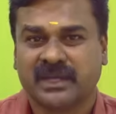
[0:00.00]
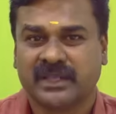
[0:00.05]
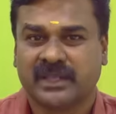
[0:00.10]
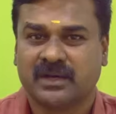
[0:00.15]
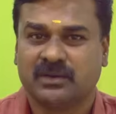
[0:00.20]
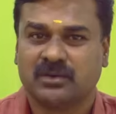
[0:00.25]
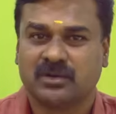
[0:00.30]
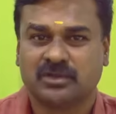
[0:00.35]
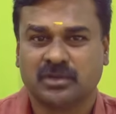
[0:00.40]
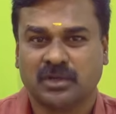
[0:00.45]

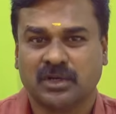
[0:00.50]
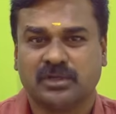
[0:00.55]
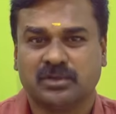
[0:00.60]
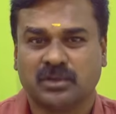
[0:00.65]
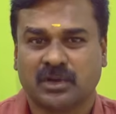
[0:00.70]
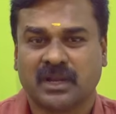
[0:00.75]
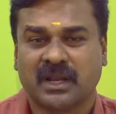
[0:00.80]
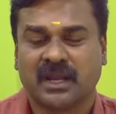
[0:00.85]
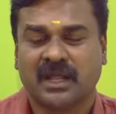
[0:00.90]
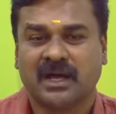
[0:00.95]
ஏதாவது ஒரு தொழில்
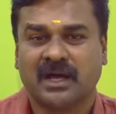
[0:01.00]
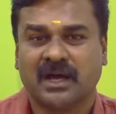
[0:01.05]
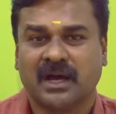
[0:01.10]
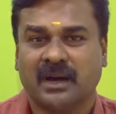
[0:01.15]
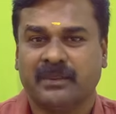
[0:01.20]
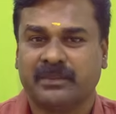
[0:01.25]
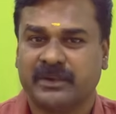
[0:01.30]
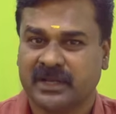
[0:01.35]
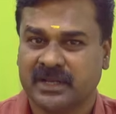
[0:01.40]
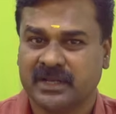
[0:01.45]
தொடங்கலாம்
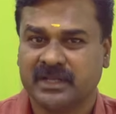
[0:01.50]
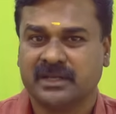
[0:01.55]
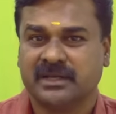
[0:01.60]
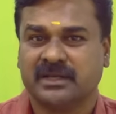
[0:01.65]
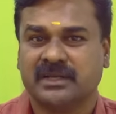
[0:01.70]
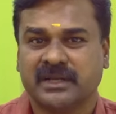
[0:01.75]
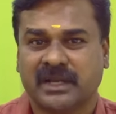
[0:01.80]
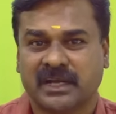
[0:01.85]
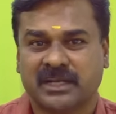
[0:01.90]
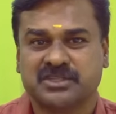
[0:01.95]
அப்படின்னு
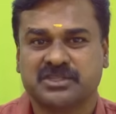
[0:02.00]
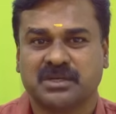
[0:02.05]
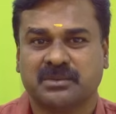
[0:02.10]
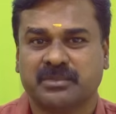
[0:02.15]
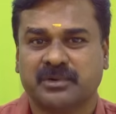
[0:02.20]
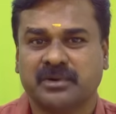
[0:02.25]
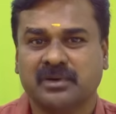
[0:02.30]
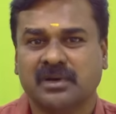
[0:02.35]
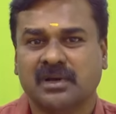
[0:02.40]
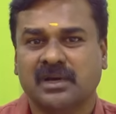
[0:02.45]
நினச்சப்போ